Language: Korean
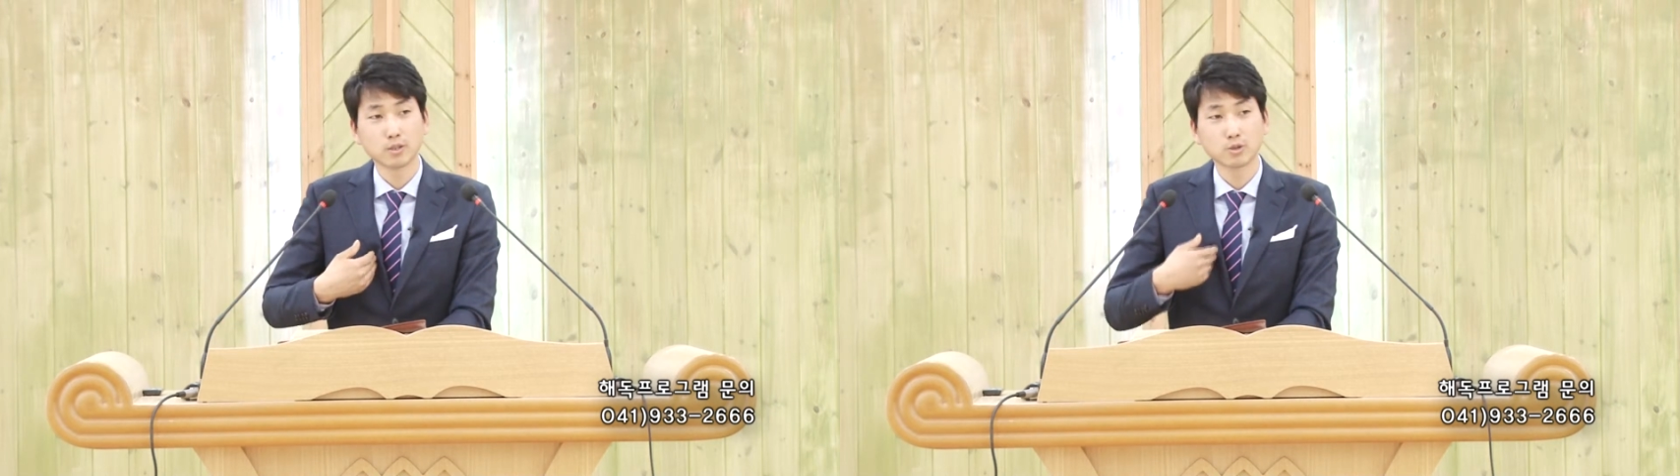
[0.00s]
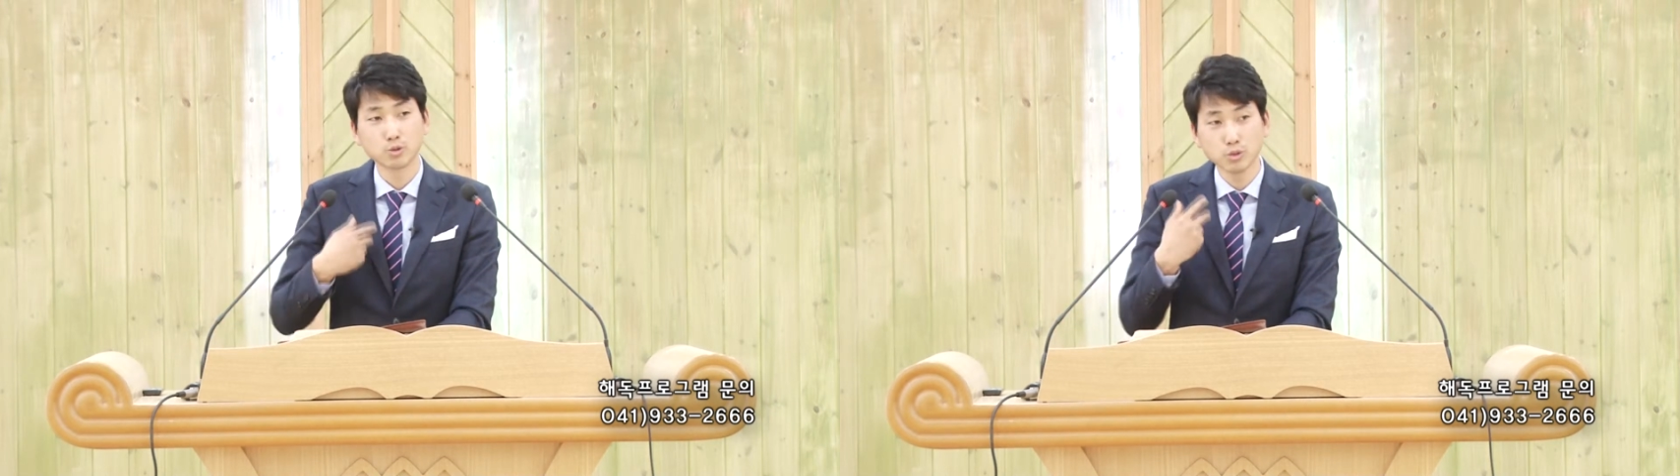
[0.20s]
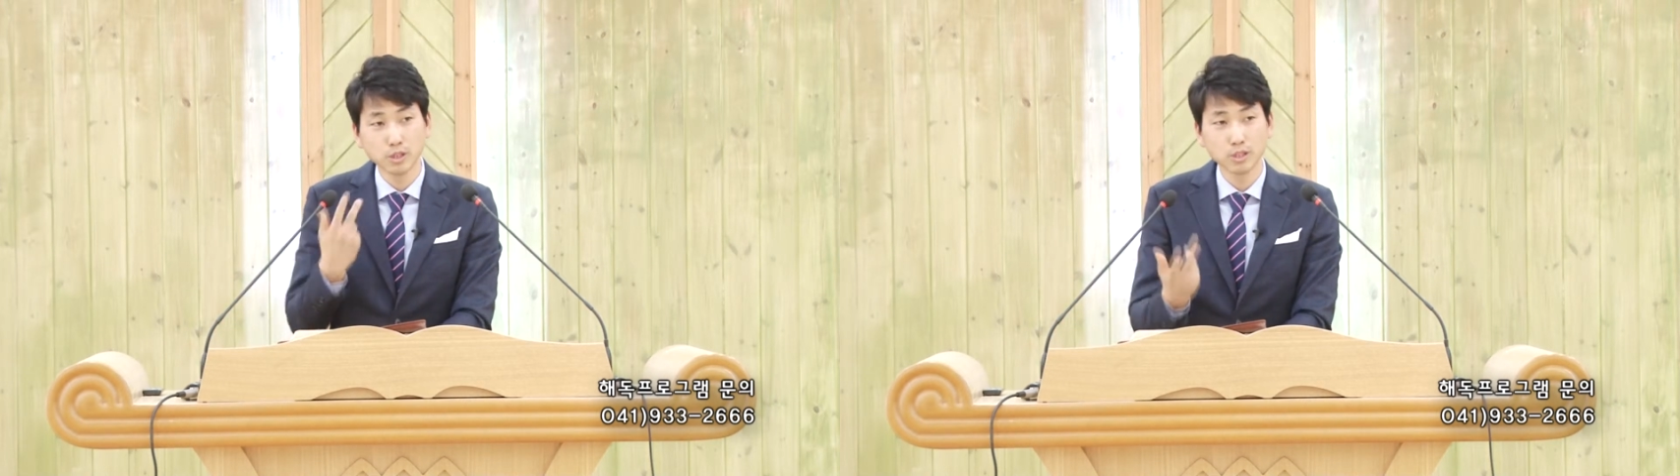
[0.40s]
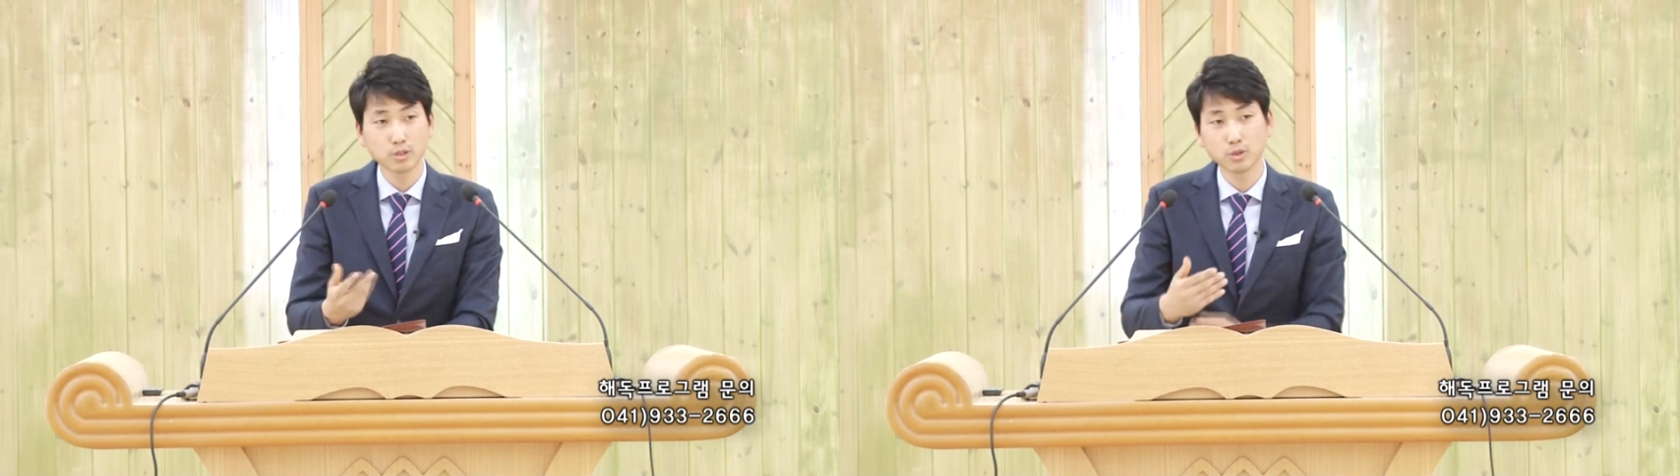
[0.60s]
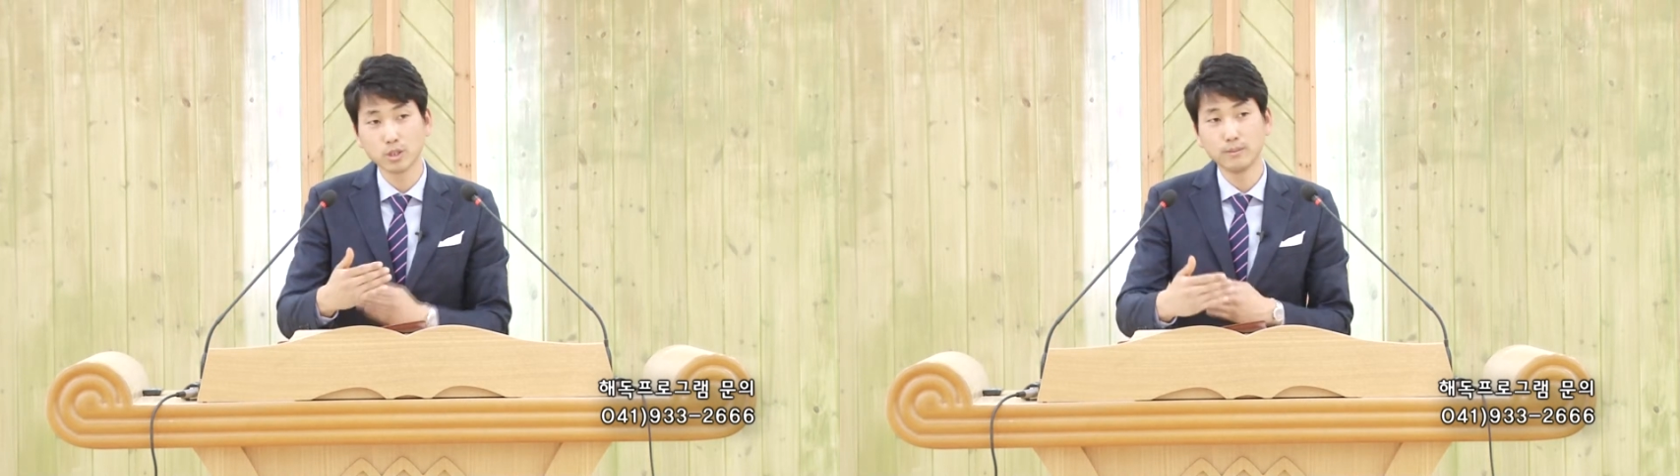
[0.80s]
죽는 일
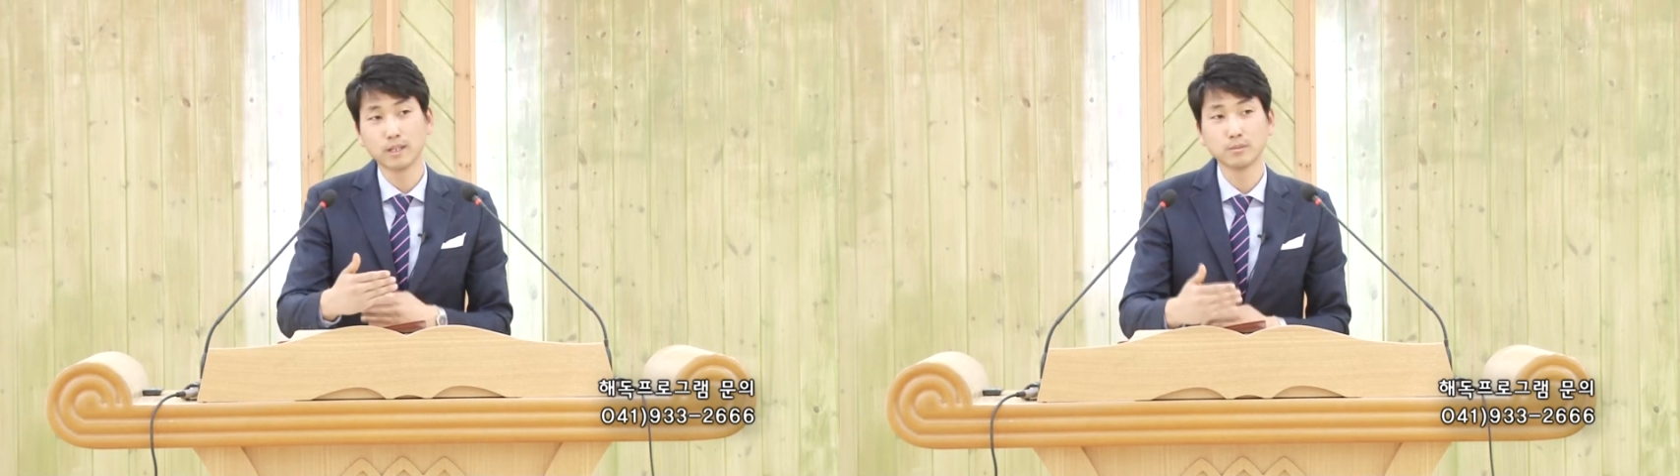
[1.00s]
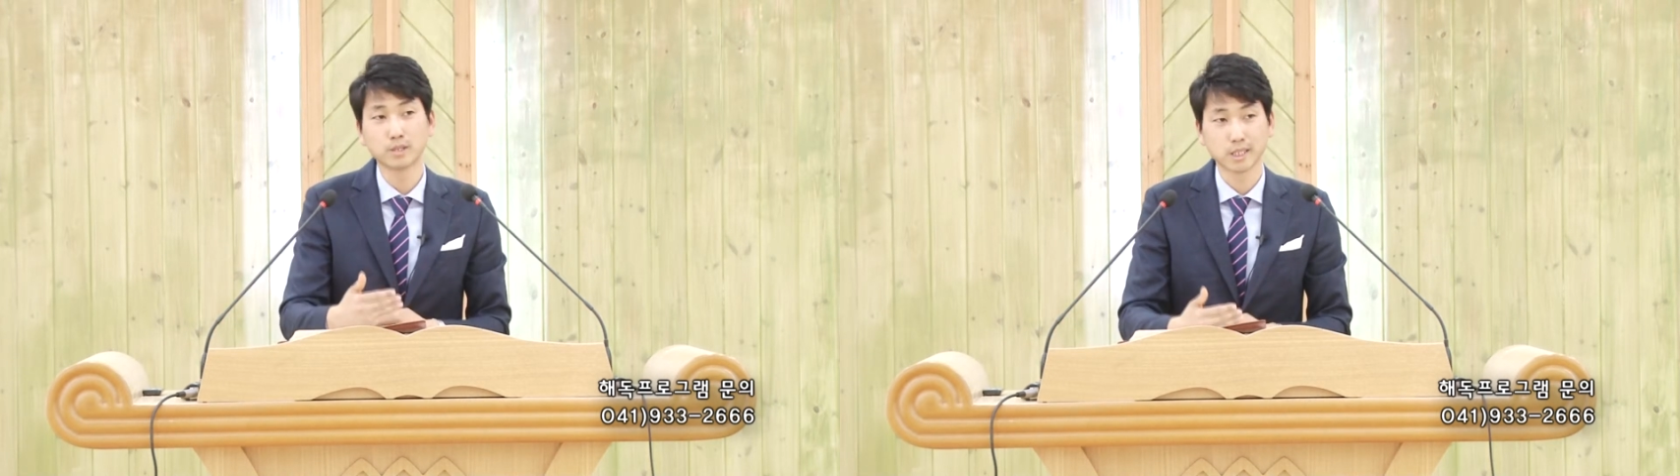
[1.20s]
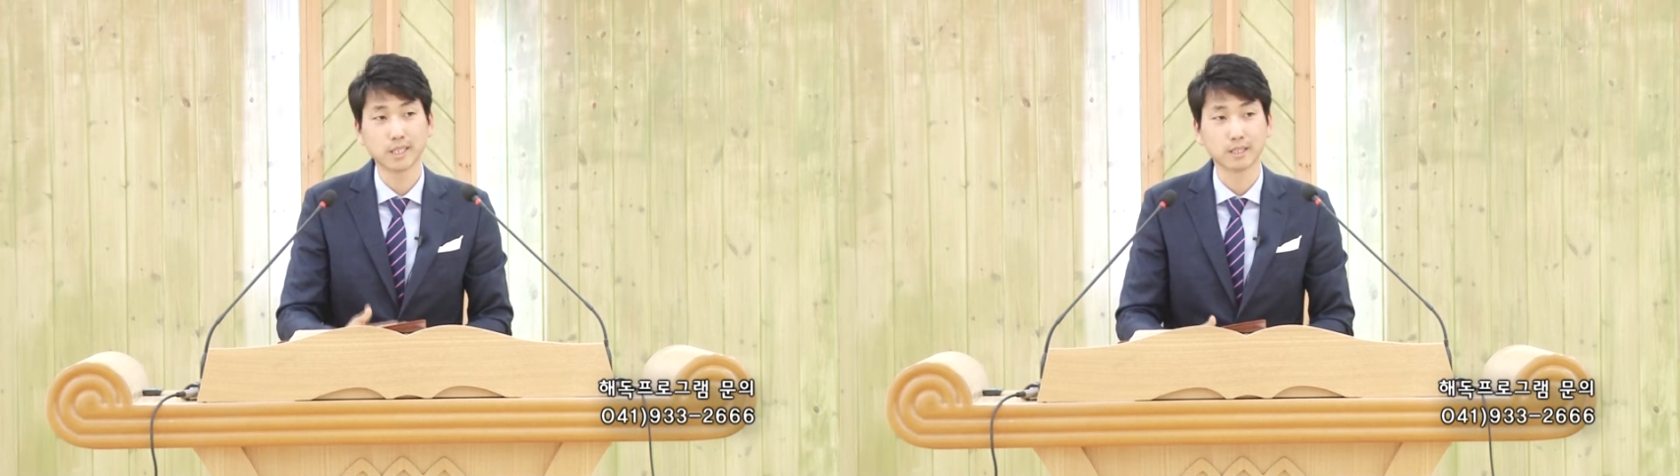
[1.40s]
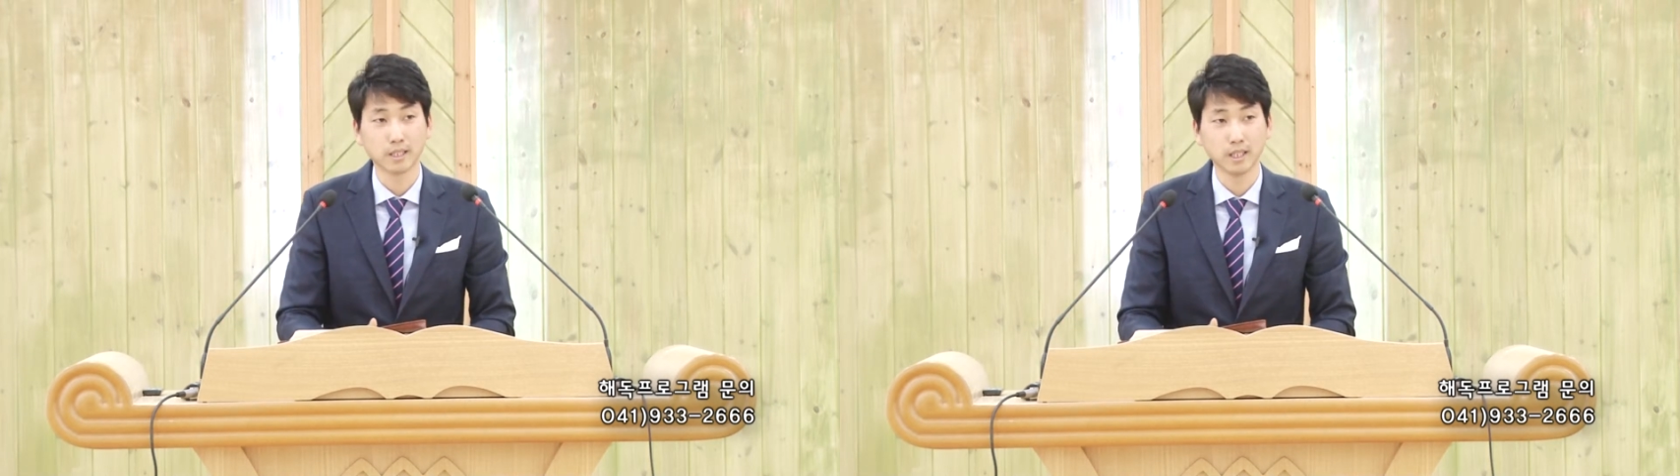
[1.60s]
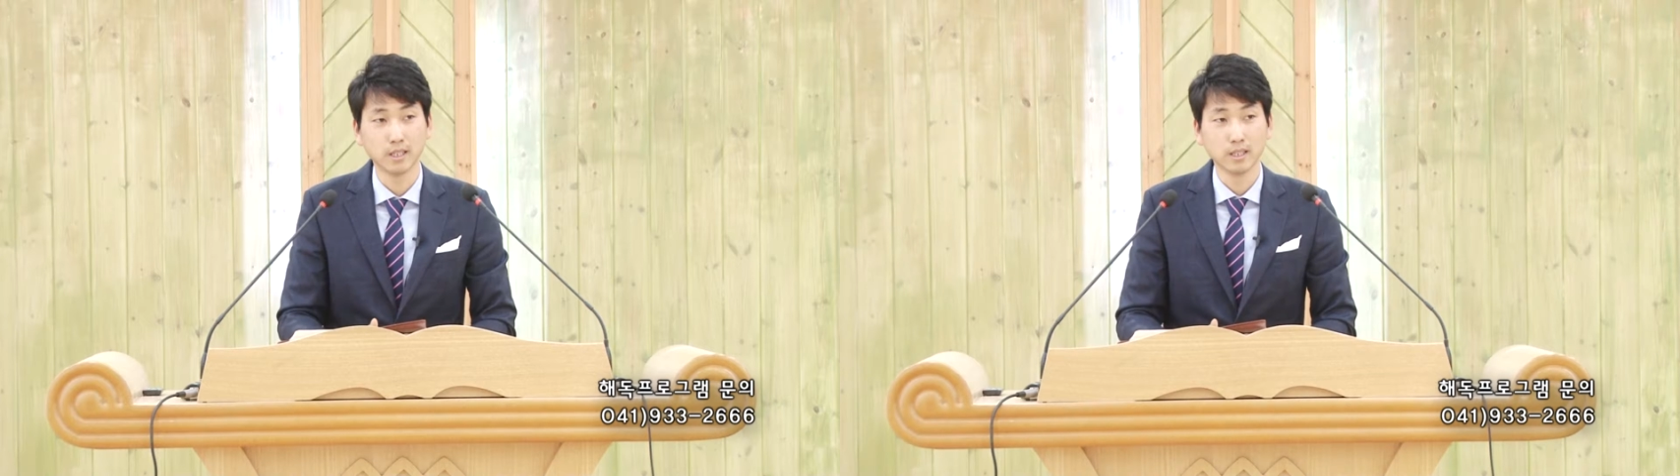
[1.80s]
있어도 이것만큼
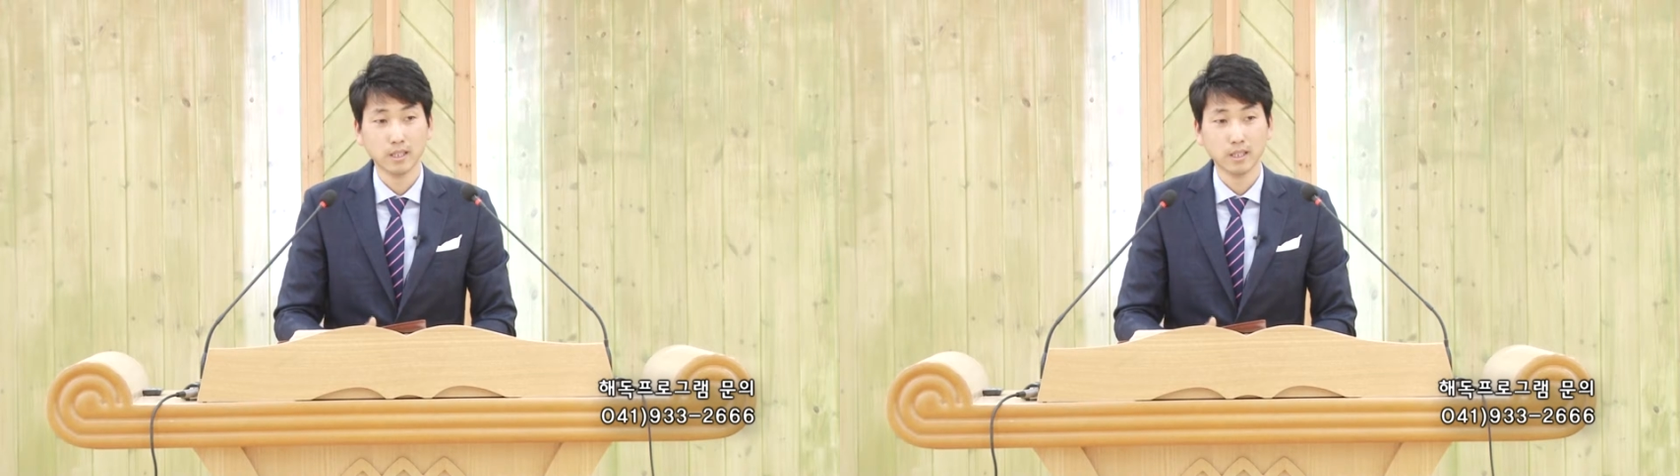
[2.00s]
지키겠다.